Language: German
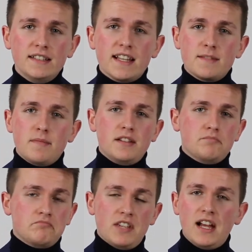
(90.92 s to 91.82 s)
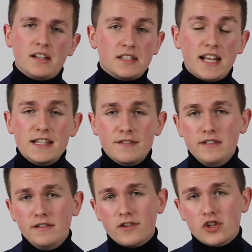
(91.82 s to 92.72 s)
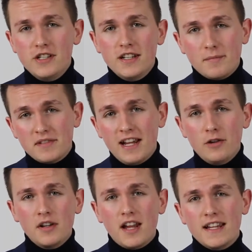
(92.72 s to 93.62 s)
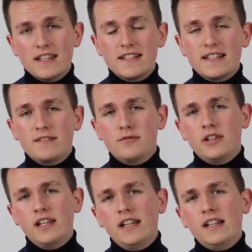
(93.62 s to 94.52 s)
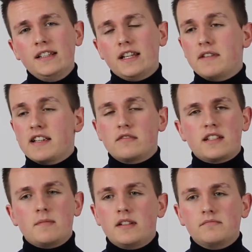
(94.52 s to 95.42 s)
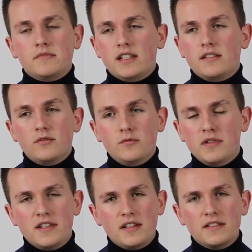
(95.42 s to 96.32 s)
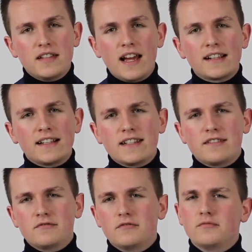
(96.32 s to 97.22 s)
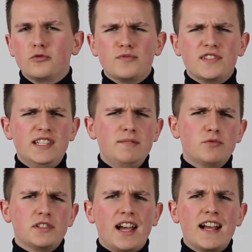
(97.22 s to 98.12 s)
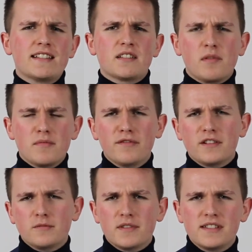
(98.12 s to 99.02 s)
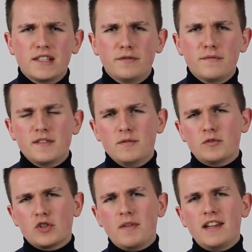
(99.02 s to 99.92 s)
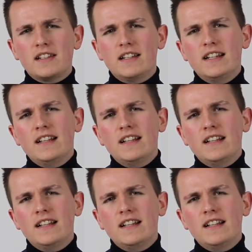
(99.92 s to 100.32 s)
dass man ja, in ganz vielen verschiedenen Abteilungen eingesetzt wird. Dann war es so, dass man ja, üblicher Tag eigentlich so um 7.30 Uhr, bei mir vielleicht auch mal 10, 15 Minuten später,